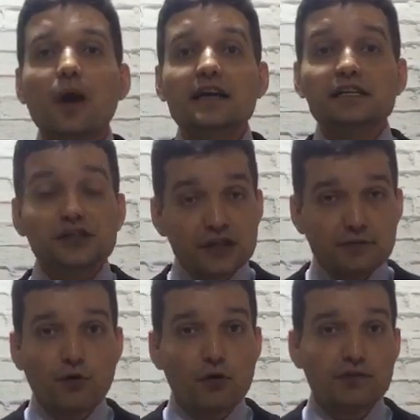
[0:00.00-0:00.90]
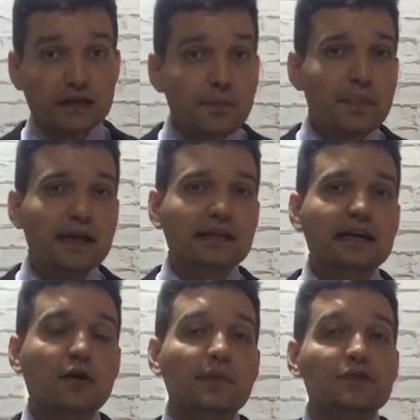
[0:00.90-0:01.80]
a gente devolve também
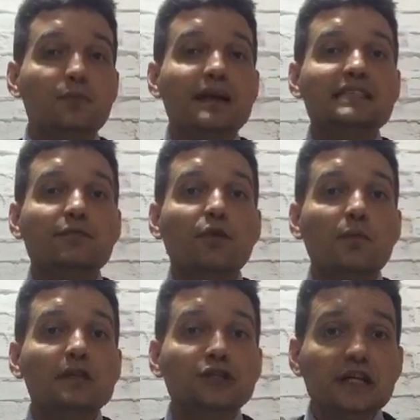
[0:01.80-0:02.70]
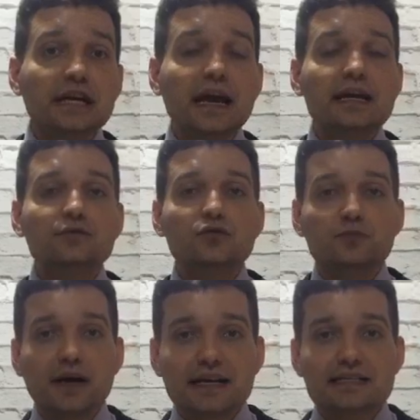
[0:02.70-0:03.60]
integralmente, mas na forma de créditos
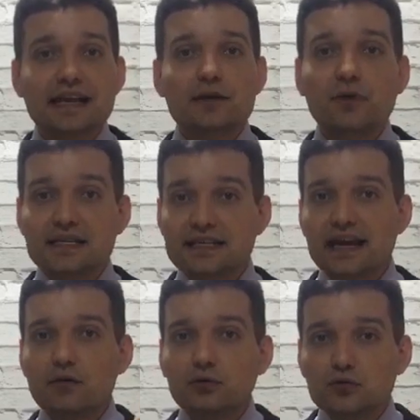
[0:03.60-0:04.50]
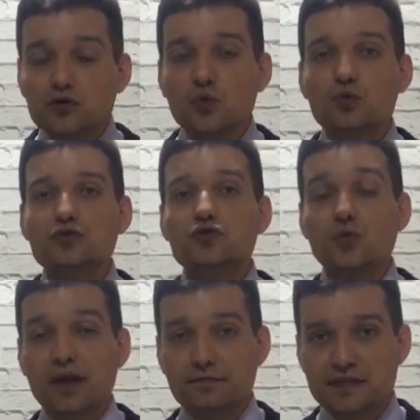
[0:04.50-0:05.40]
para gastar em quaisquer outros cursos
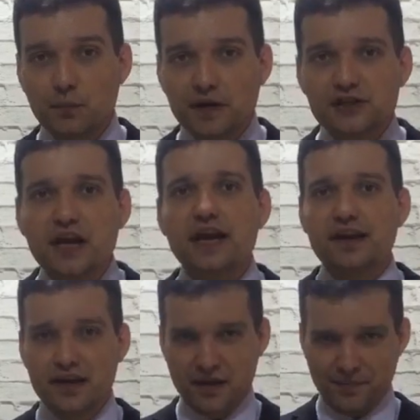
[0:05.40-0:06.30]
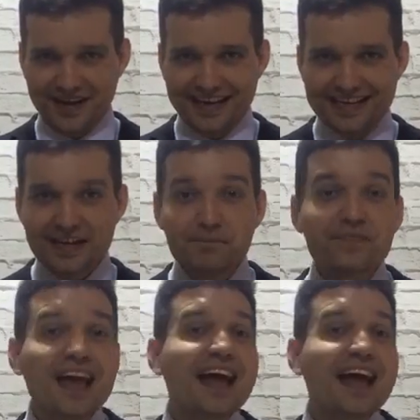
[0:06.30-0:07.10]
do Revisão PGE. Beleza?